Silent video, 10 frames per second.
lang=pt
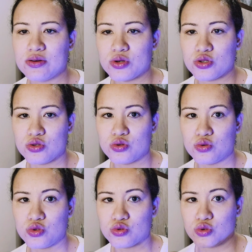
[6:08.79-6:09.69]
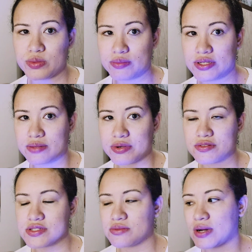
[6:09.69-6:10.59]
o, o YouTube manda para
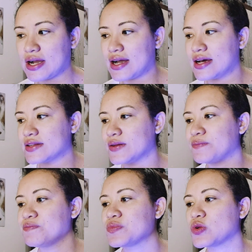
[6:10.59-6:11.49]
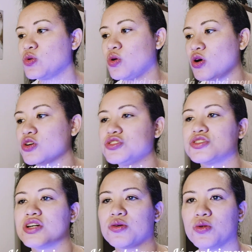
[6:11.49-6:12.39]
você uma carta, o
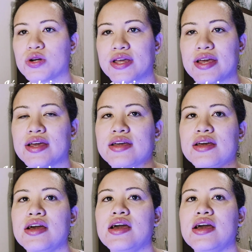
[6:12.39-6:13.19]
código já coloquei.